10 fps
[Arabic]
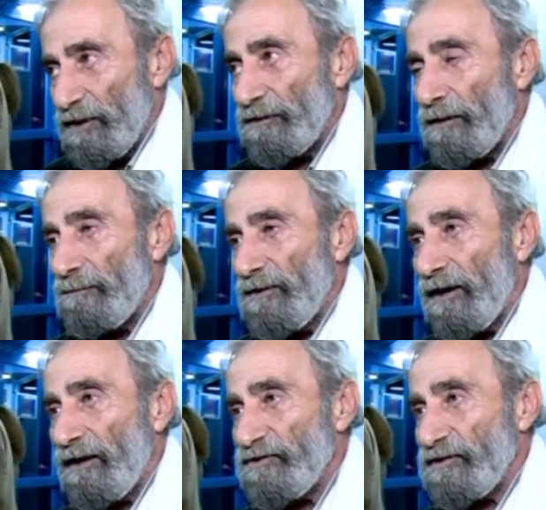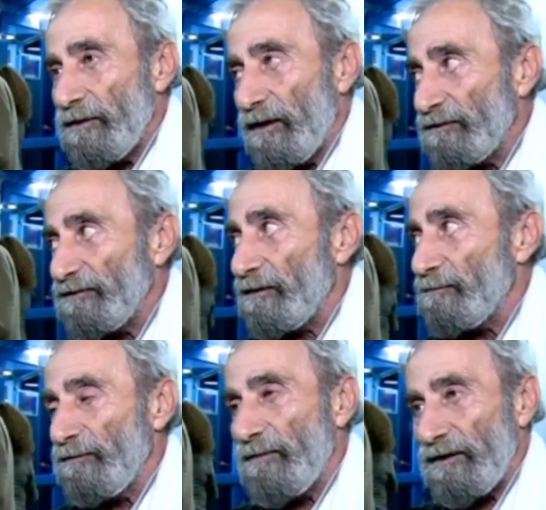نحن بحاجة لأكثر
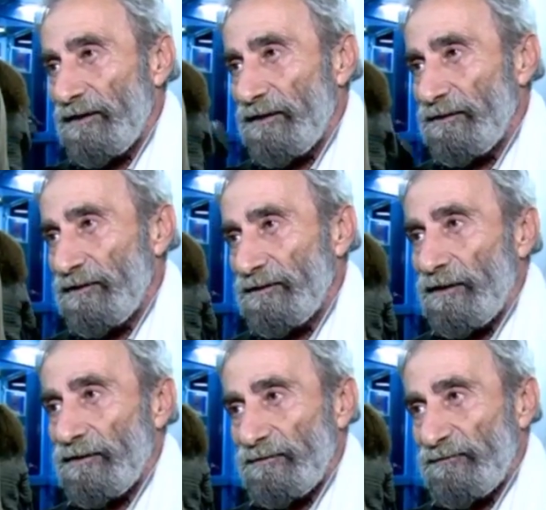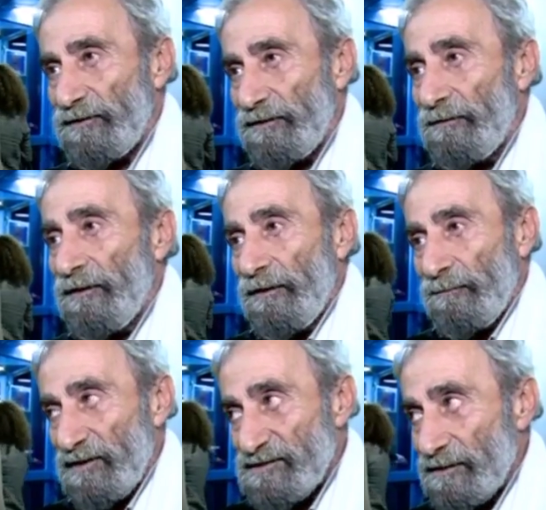من مكان ينعرض فيه
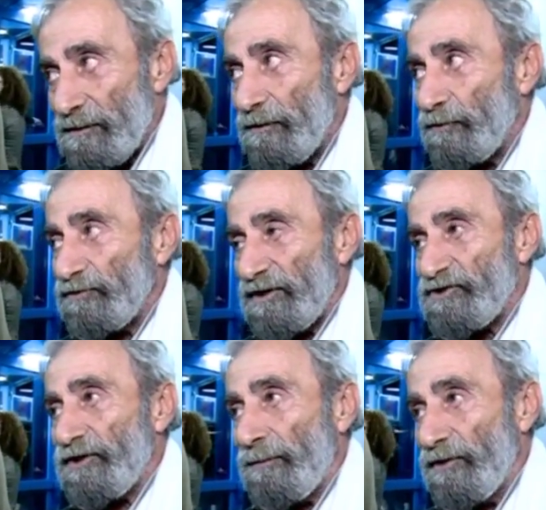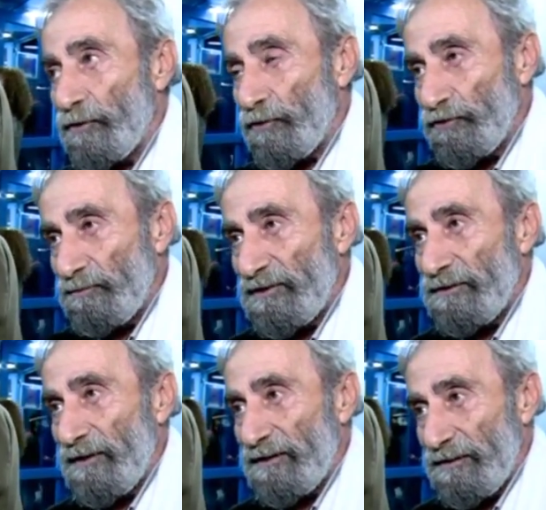مسرح وترجع بيروت
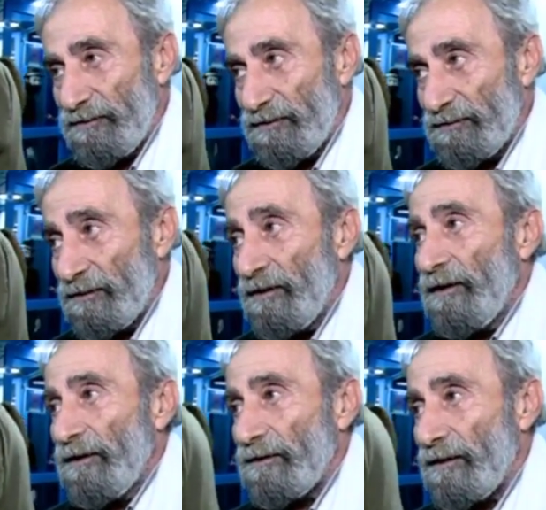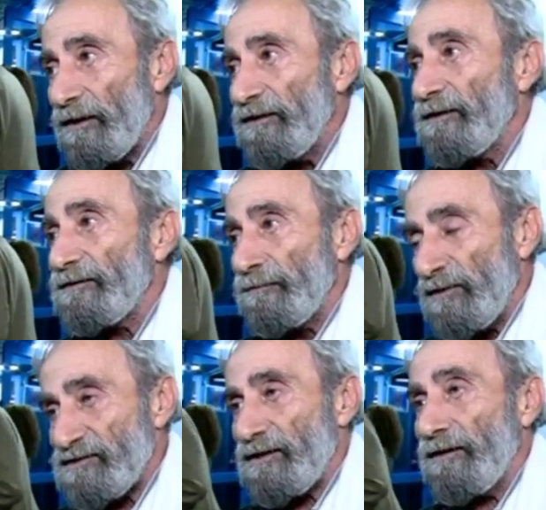مثل ما كانت رائدة
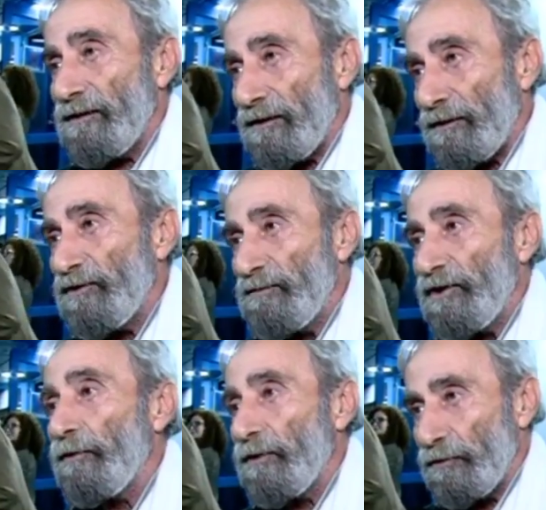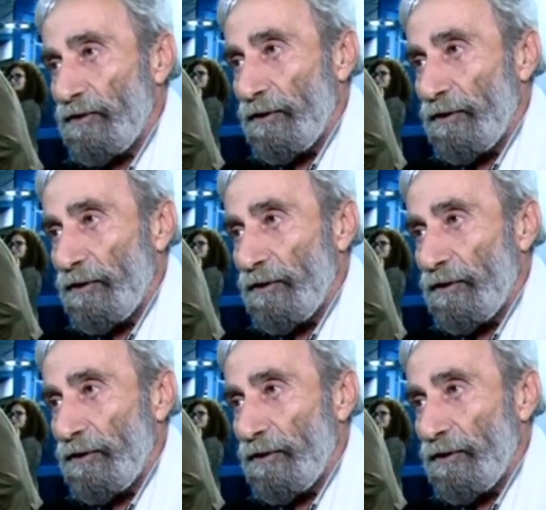المسرح العربي من أوله